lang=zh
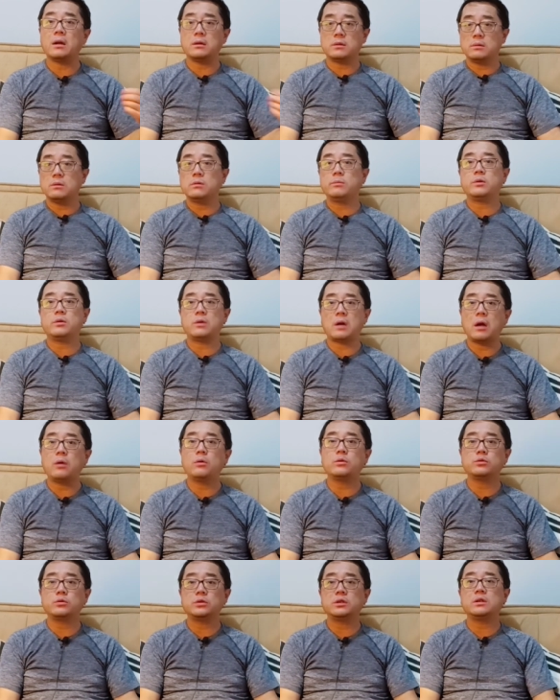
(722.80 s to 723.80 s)
上奥密克戎还会
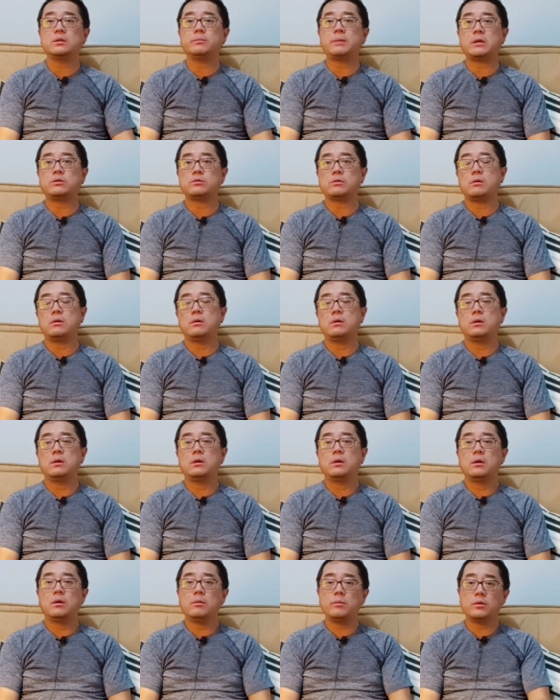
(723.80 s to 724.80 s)
出新的变种，
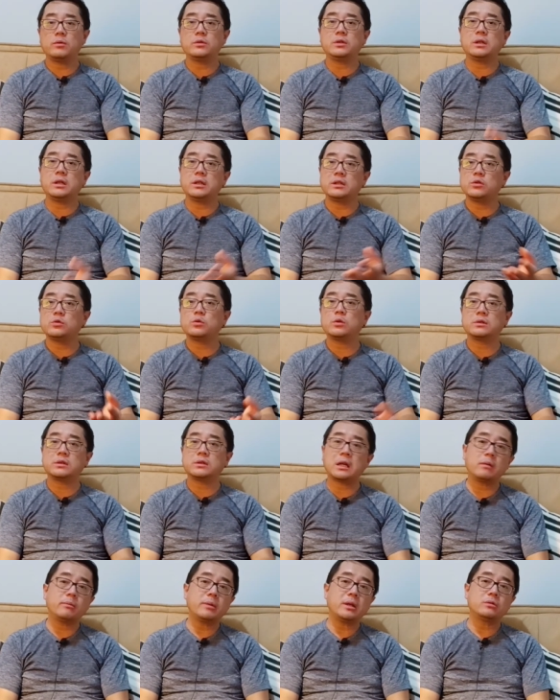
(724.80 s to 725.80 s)
奥密克戎现在已经出了
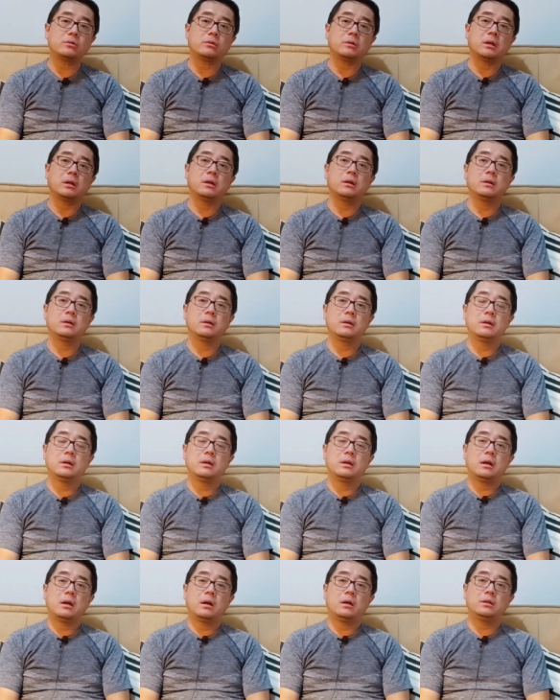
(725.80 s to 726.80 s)
三个变种了，
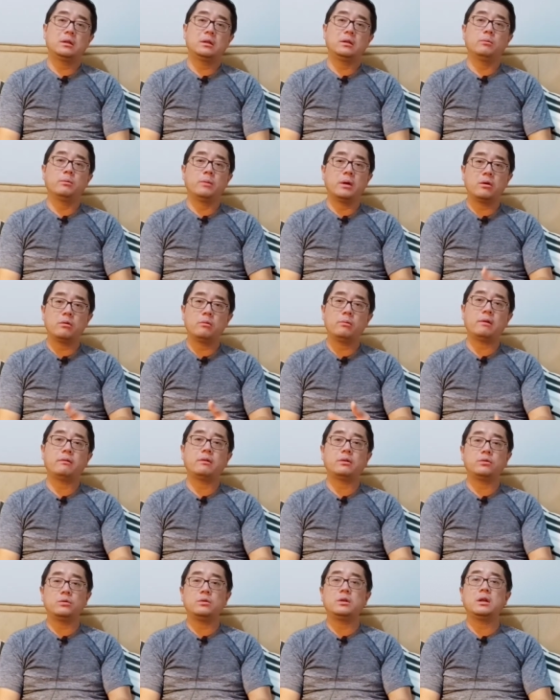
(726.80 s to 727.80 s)
啊，你没有办法
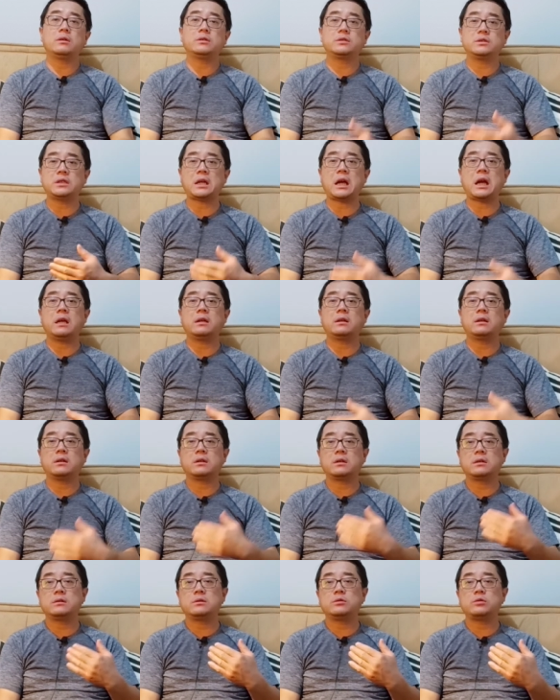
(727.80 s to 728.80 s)
预料下一个
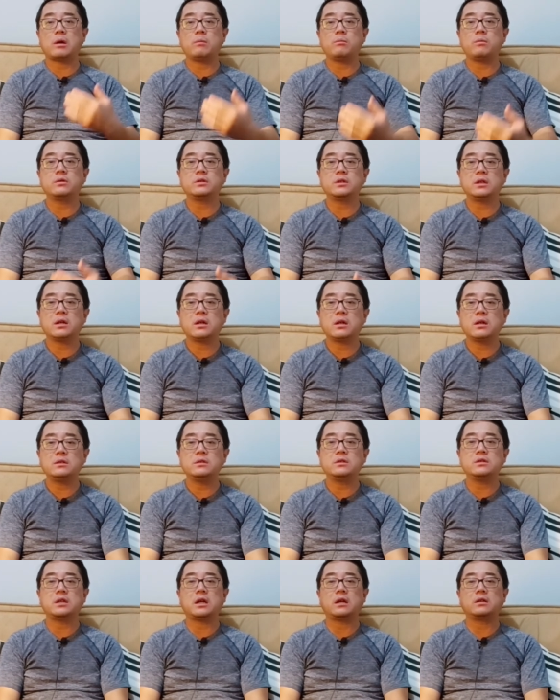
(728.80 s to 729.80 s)
传播性
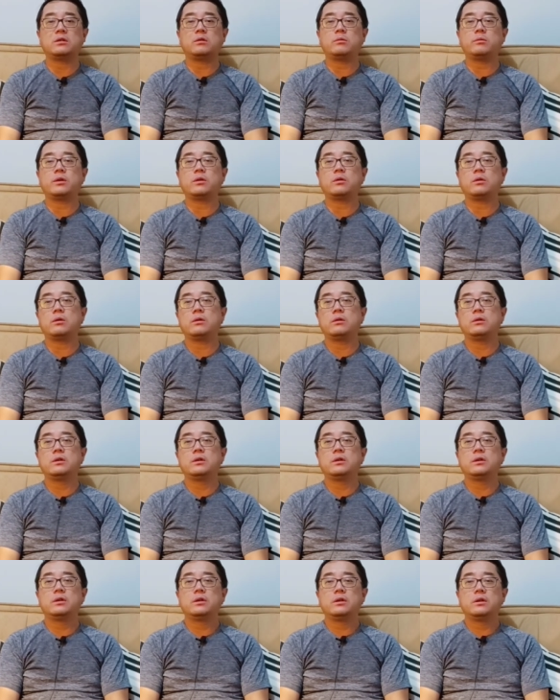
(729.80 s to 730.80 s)
更强的奥密克戎。
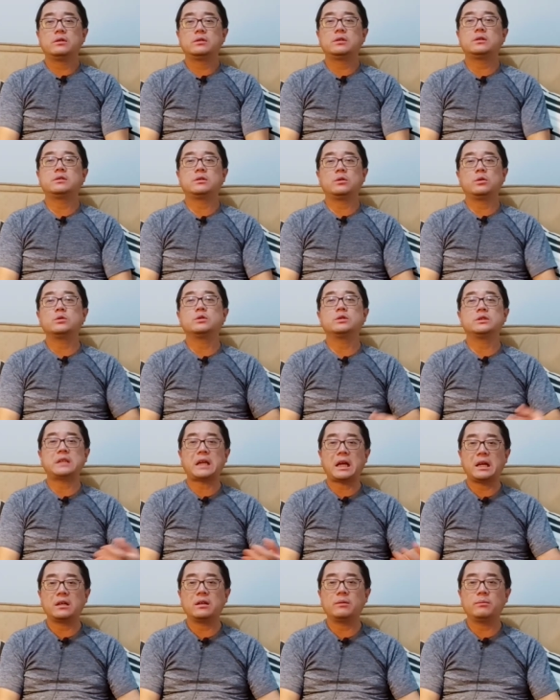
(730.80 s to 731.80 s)
甚至或者
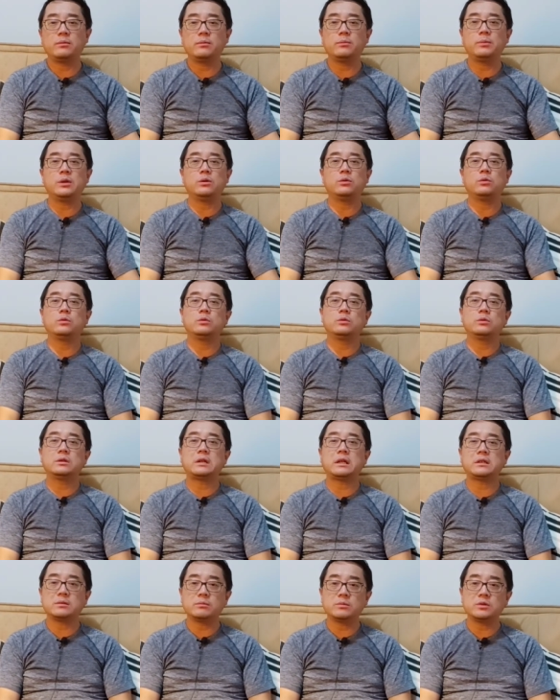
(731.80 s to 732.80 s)
下一个病毒，
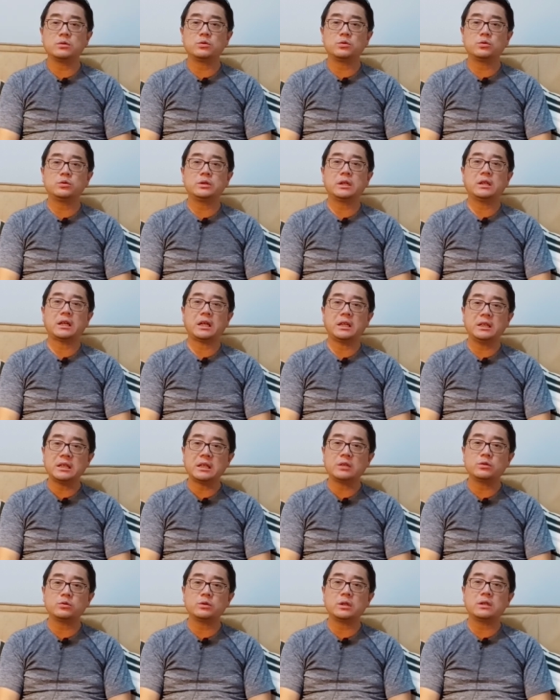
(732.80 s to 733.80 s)
它什么时候出现？它一
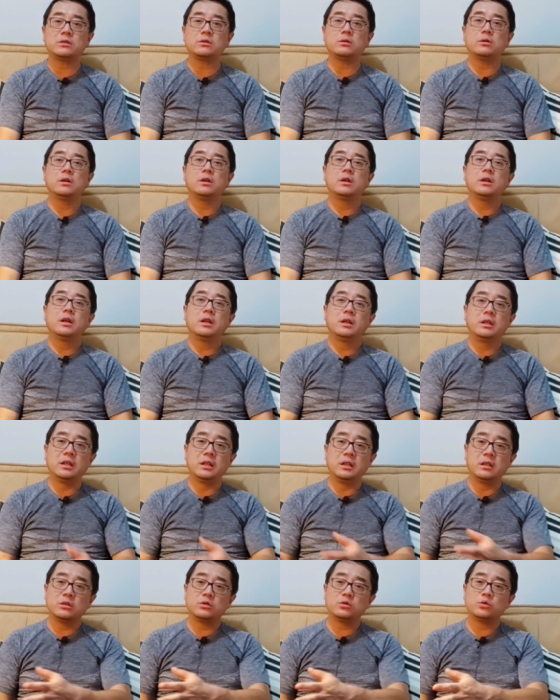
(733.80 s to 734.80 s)
旦出现之后，你
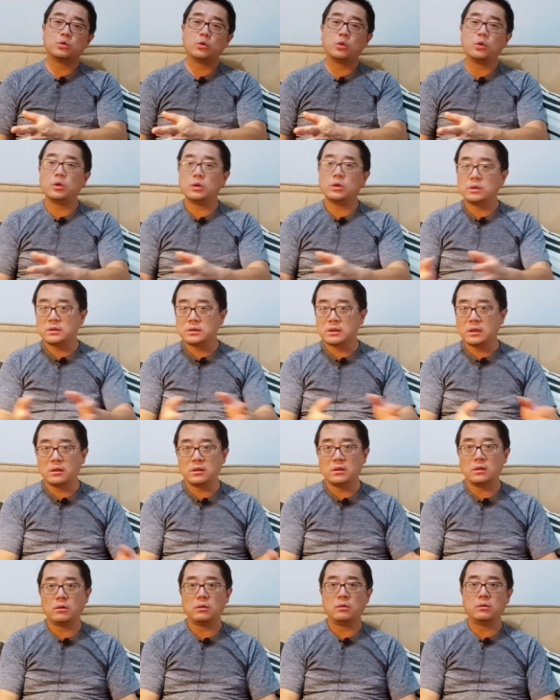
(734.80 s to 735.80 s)
的所有的人
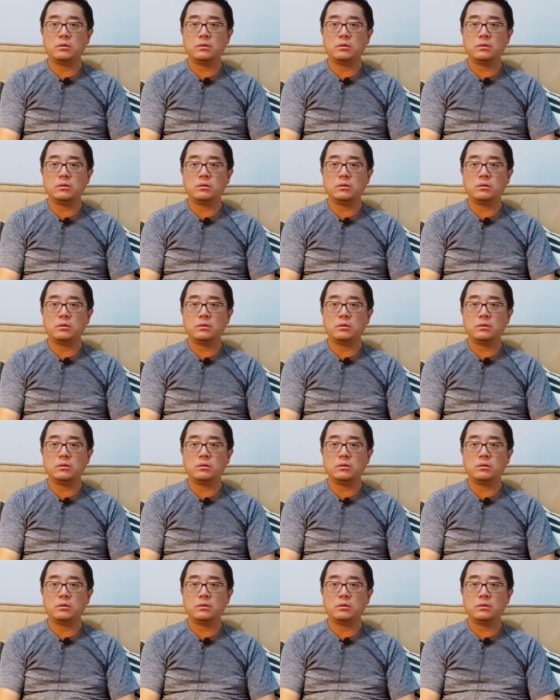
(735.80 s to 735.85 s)
口，